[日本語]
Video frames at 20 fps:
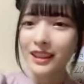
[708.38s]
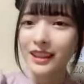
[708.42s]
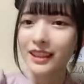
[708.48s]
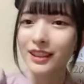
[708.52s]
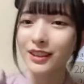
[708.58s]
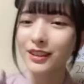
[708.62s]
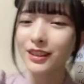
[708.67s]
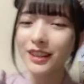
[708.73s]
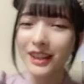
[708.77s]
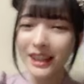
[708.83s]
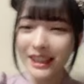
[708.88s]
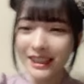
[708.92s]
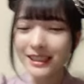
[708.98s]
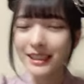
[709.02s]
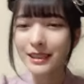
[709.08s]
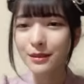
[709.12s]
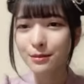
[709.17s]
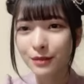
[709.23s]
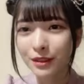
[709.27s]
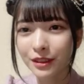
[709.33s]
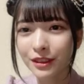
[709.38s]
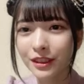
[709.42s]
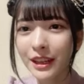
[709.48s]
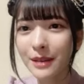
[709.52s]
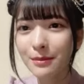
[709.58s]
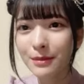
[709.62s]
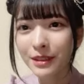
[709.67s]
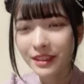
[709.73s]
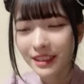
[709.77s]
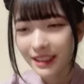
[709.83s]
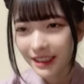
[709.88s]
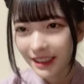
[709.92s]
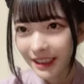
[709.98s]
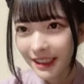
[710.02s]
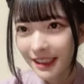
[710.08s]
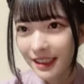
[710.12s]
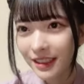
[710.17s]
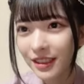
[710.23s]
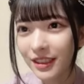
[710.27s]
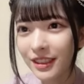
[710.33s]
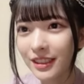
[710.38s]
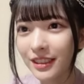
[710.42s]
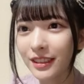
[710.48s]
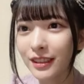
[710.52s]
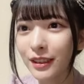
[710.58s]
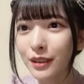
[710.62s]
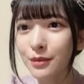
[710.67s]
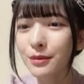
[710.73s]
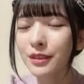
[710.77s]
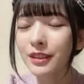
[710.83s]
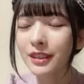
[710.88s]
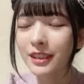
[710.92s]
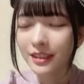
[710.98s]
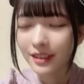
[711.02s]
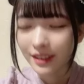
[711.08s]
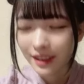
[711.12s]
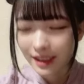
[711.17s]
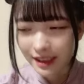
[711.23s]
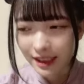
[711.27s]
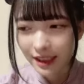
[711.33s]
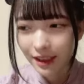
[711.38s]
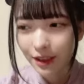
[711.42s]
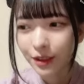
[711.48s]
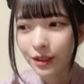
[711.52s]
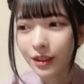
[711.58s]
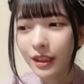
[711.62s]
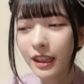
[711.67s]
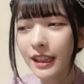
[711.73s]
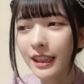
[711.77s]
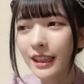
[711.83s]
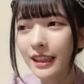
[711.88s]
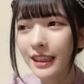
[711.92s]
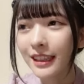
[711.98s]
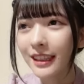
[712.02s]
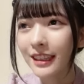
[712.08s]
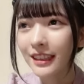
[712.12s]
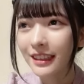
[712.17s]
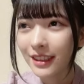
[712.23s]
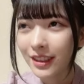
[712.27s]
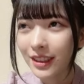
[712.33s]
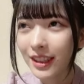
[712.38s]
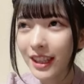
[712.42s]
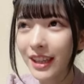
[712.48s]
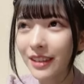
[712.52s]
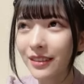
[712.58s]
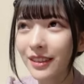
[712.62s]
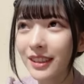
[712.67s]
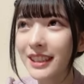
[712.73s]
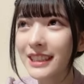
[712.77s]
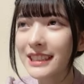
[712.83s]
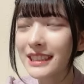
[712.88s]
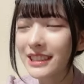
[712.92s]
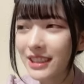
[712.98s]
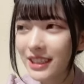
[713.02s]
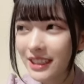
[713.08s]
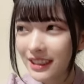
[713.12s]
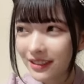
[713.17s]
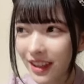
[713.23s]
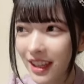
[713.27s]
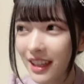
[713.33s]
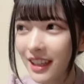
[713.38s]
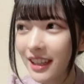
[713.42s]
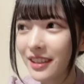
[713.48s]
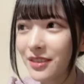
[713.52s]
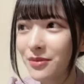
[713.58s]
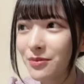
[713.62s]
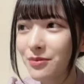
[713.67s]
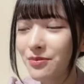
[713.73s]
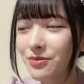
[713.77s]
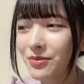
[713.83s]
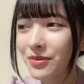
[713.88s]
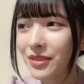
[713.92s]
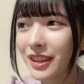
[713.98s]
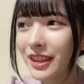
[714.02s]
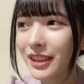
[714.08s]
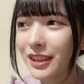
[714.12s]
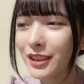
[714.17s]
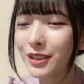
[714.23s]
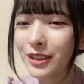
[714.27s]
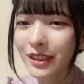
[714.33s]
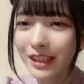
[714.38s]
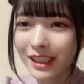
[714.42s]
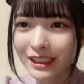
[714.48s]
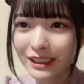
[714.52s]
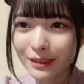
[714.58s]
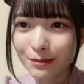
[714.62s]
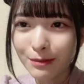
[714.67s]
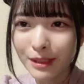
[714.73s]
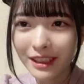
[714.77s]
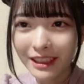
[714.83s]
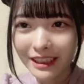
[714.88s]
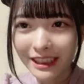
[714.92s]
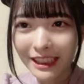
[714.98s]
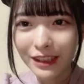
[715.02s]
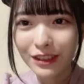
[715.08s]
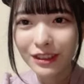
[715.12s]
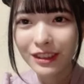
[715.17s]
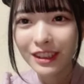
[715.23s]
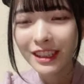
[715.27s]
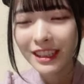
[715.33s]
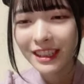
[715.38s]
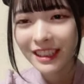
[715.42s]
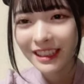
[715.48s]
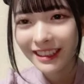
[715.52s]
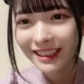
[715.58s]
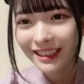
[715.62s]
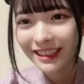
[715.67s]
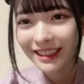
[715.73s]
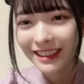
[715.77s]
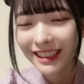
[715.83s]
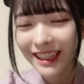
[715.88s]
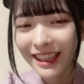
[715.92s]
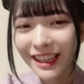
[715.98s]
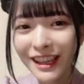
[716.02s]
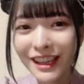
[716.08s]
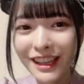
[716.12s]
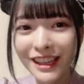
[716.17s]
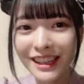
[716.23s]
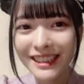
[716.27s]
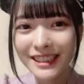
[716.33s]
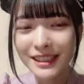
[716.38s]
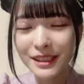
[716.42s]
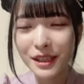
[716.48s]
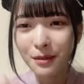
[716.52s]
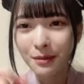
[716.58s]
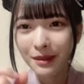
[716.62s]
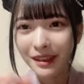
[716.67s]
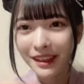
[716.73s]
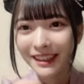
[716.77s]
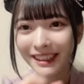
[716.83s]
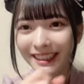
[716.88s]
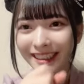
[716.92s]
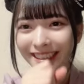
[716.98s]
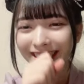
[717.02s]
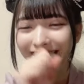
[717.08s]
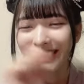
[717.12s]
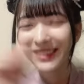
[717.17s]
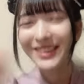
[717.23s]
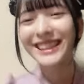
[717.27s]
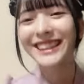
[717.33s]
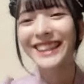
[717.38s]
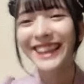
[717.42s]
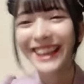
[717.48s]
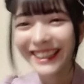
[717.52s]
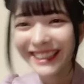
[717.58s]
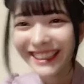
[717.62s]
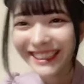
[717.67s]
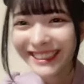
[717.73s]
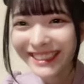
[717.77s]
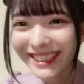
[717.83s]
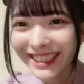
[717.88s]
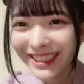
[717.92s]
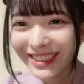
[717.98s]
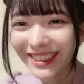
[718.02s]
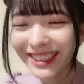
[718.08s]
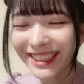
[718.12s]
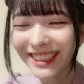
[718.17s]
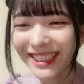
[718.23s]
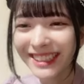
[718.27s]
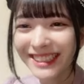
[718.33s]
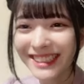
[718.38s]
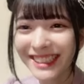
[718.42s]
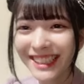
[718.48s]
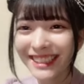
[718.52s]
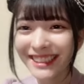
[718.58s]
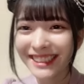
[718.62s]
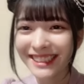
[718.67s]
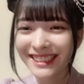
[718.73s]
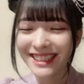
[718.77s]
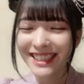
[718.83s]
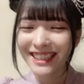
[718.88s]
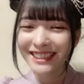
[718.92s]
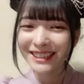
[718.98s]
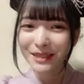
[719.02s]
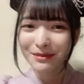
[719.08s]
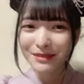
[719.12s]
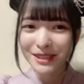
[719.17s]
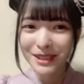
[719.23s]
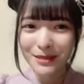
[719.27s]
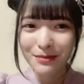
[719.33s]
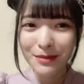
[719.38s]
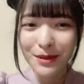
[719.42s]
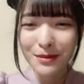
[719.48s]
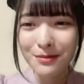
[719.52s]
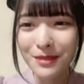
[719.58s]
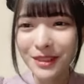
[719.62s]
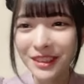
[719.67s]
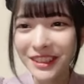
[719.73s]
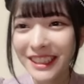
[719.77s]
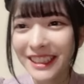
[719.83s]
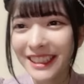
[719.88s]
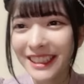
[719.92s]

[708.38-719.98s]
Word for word: 夜配信もドラマの話をしようと思ってるんですけどえっとね私はまだね言ってなかったえそういえばえ待って話したいことたくさんあってさ頭にポンポン出